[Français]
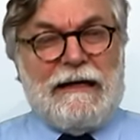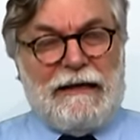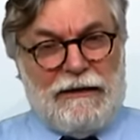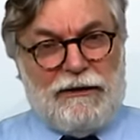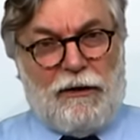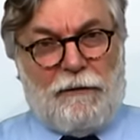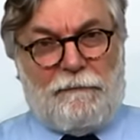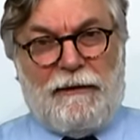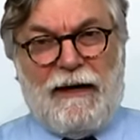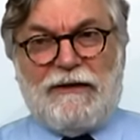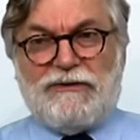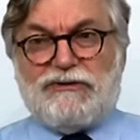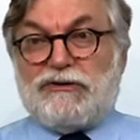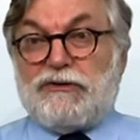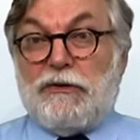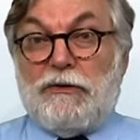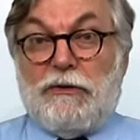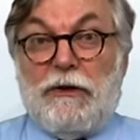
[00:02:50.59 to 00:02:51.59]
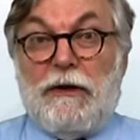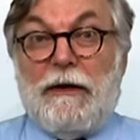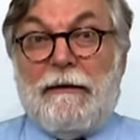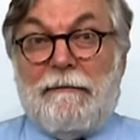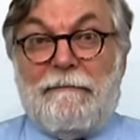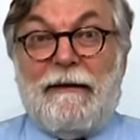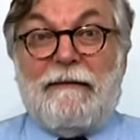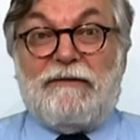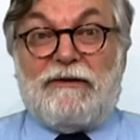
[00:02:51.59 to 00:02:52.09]
Il n'empêche que,
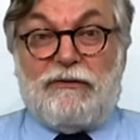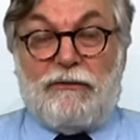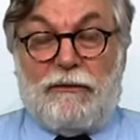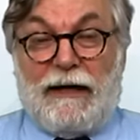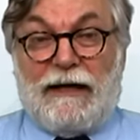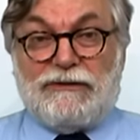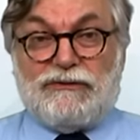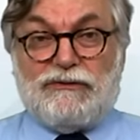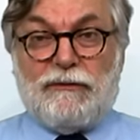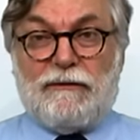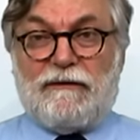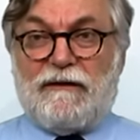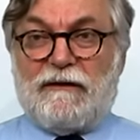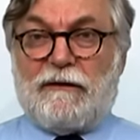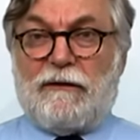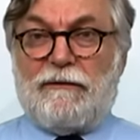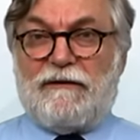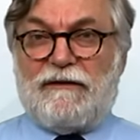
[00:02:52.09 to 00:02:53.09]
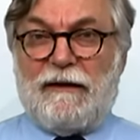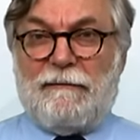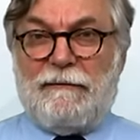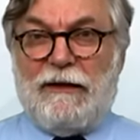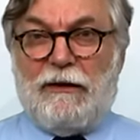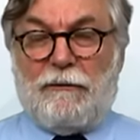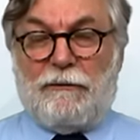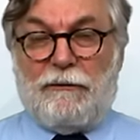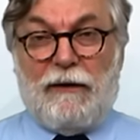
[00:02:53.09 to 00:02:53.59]
même si on rajoute ces
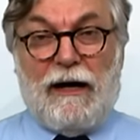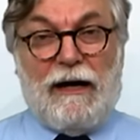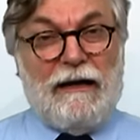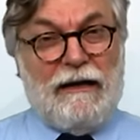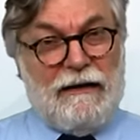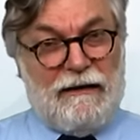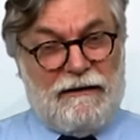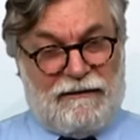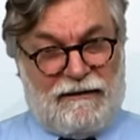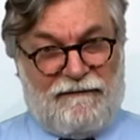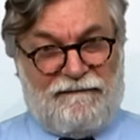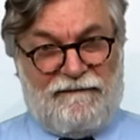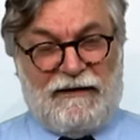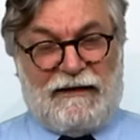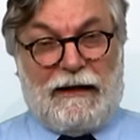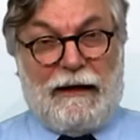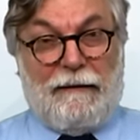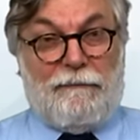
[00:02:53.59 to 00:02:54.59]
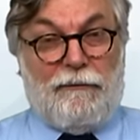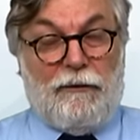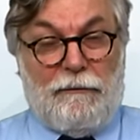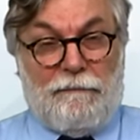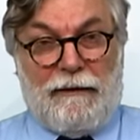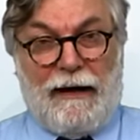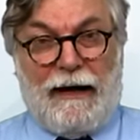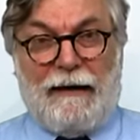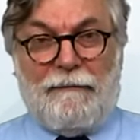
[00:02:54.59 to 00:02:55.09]
35 000 emplois, ça fait très
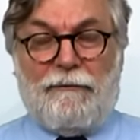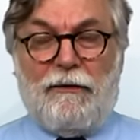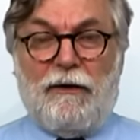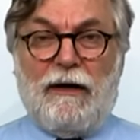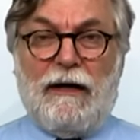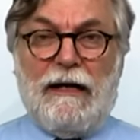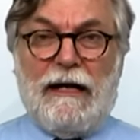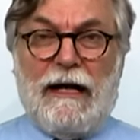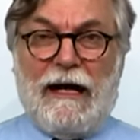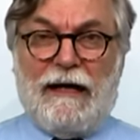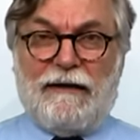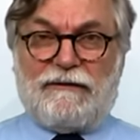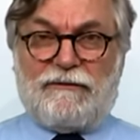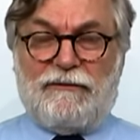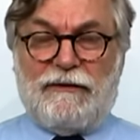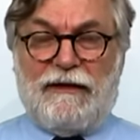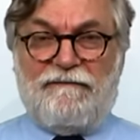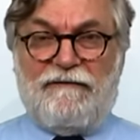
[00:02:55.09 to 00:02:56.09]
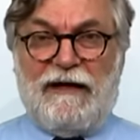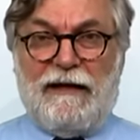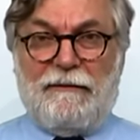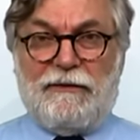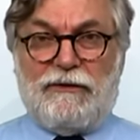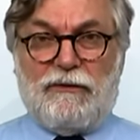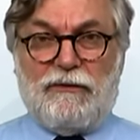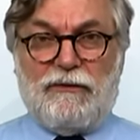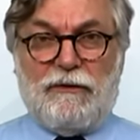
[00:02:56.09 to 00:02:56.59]
peu par rapport à ce qu'on avait
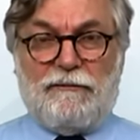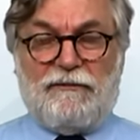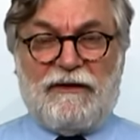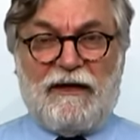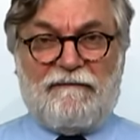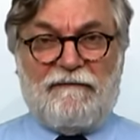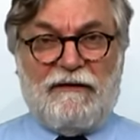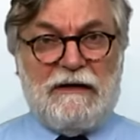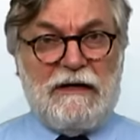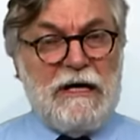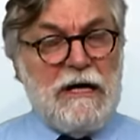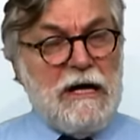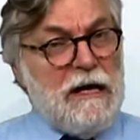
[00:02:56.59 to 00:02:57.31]
l'habitude d'observer.